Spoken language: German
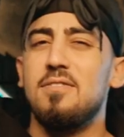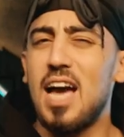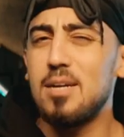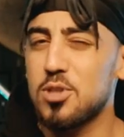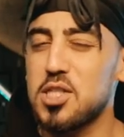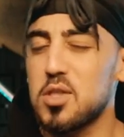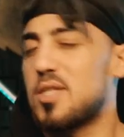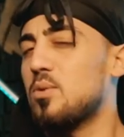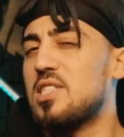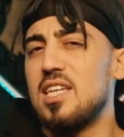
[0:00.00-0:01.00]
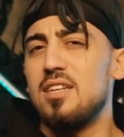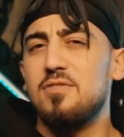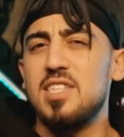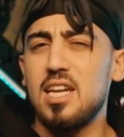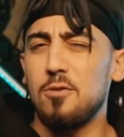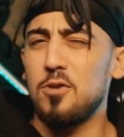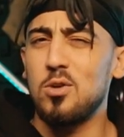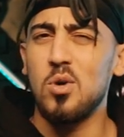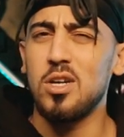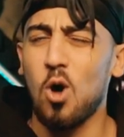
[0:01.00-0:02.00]
Wir alle mussten zusehen, wie seine
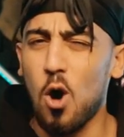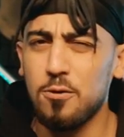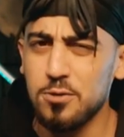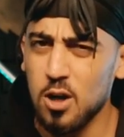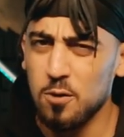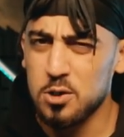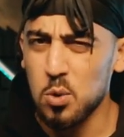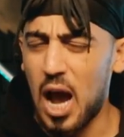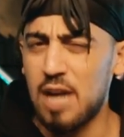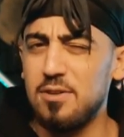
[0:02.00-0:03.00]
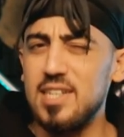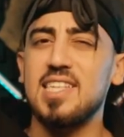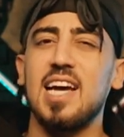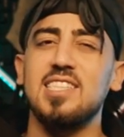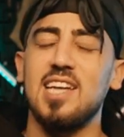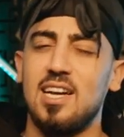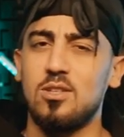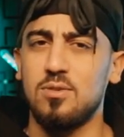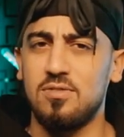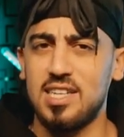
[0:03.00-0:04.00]
Figuren oft auf so einfallsreiche Art
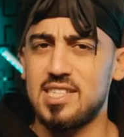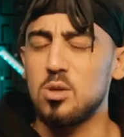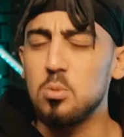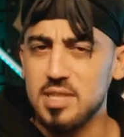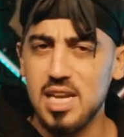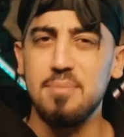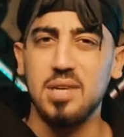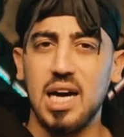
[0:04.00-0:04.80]
und Weise ums Leben